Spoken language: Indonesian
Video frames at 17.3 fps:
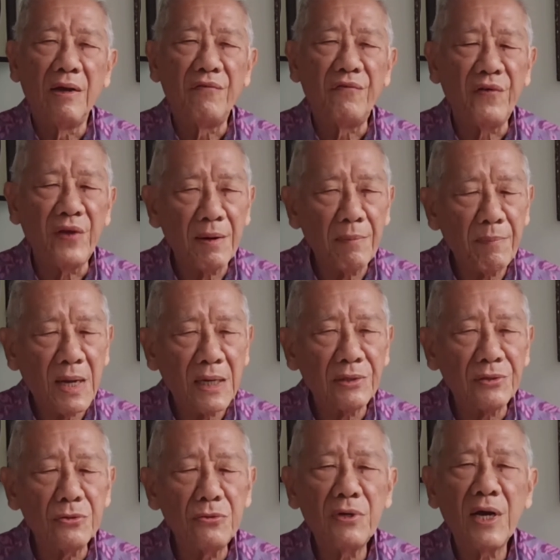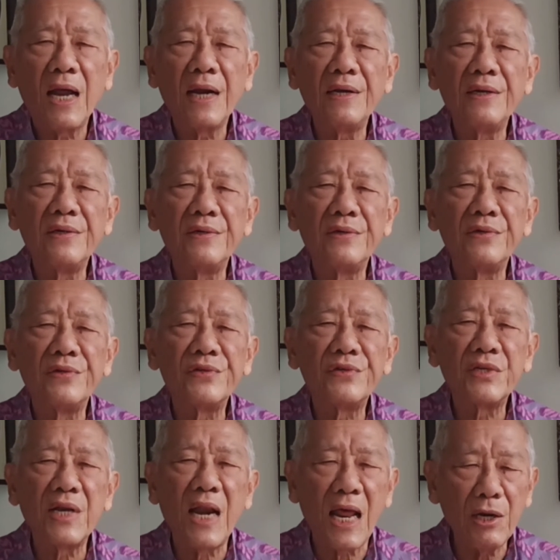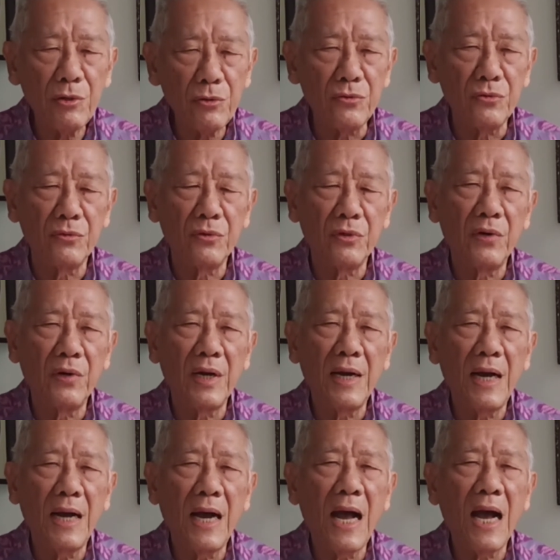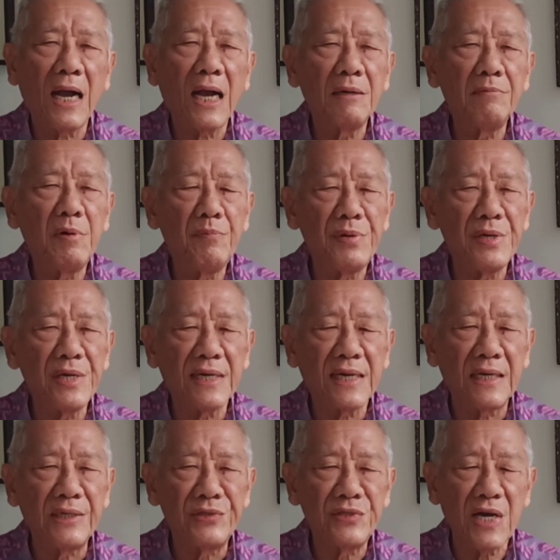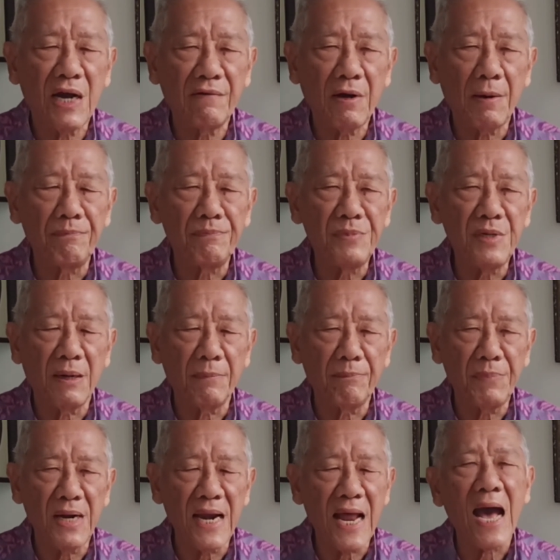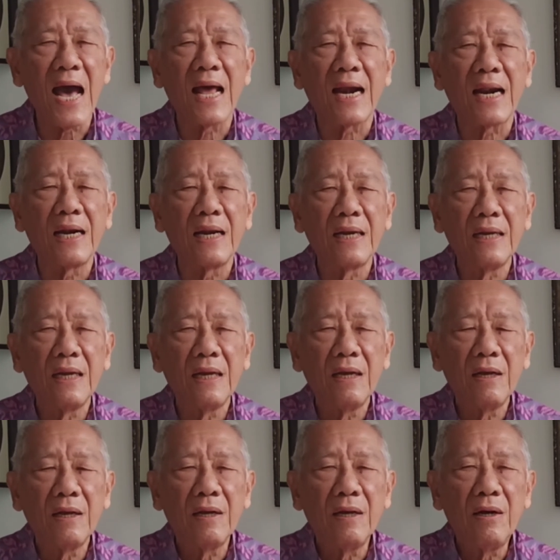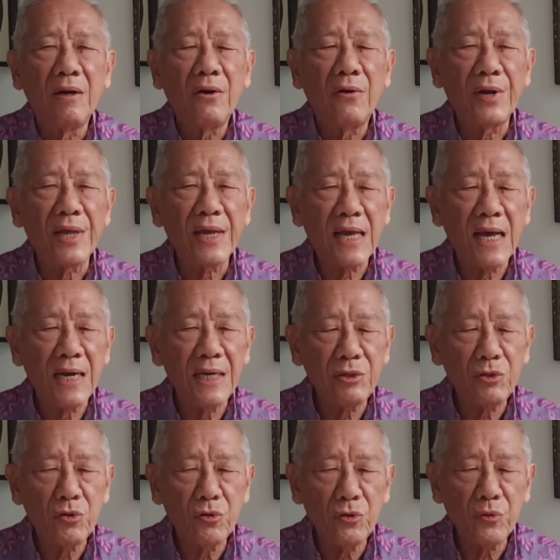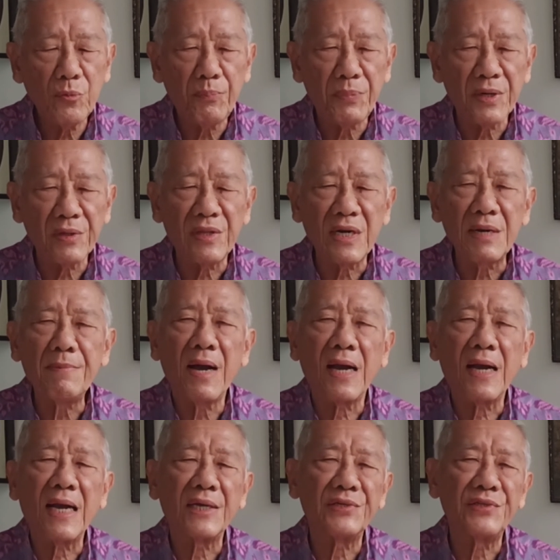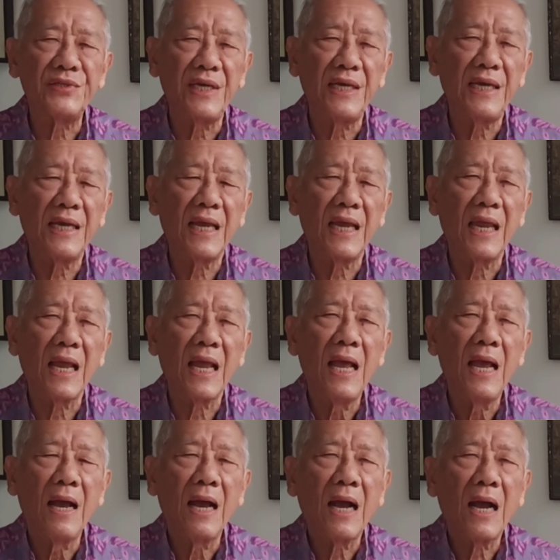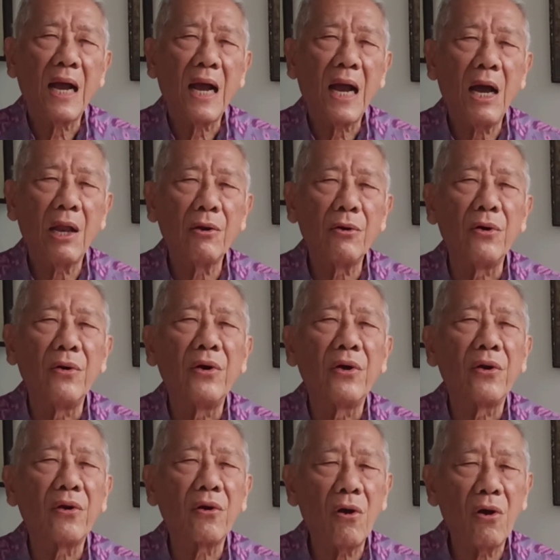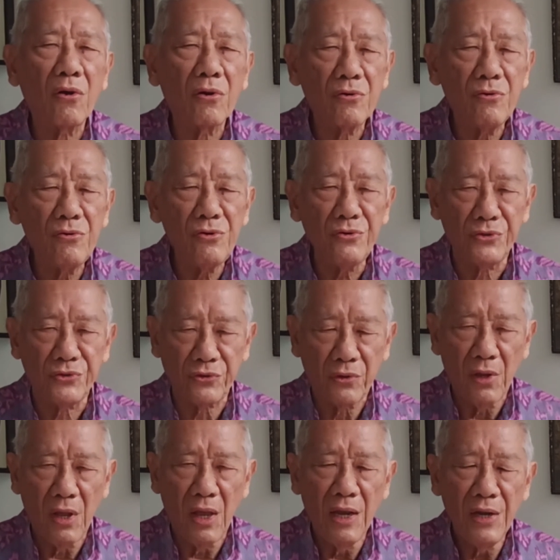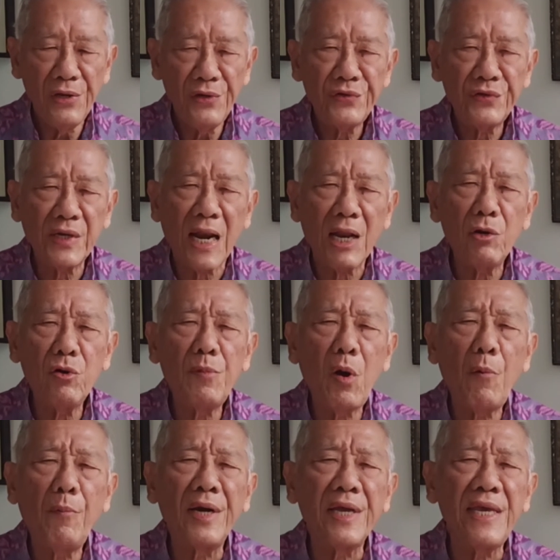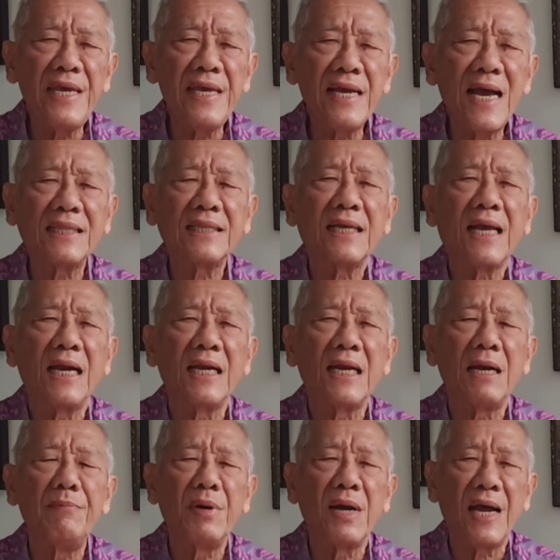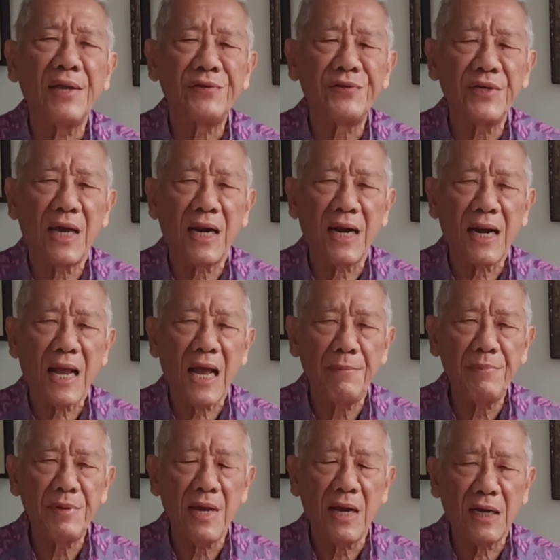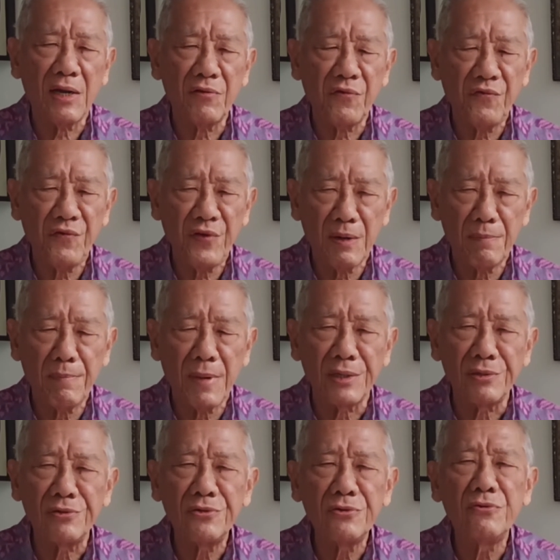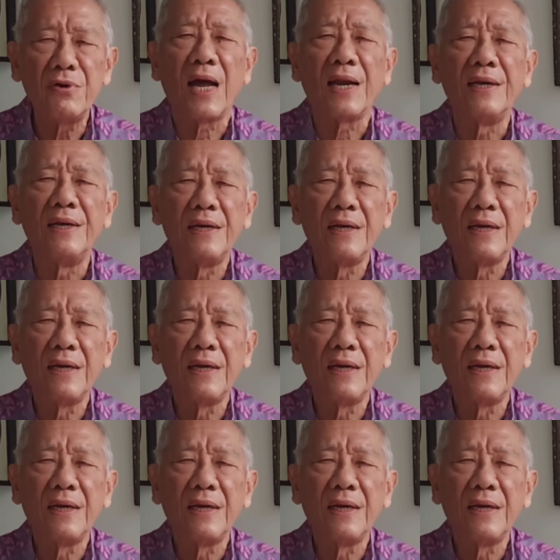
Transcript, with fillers: Firman Tuhan selalu akan memberikan jawab yang benar. Oleh karena itu, berterima kasih kalau Roh Kudus selalu mau mengingatkan dan mengajar kami akan firman Tuhan,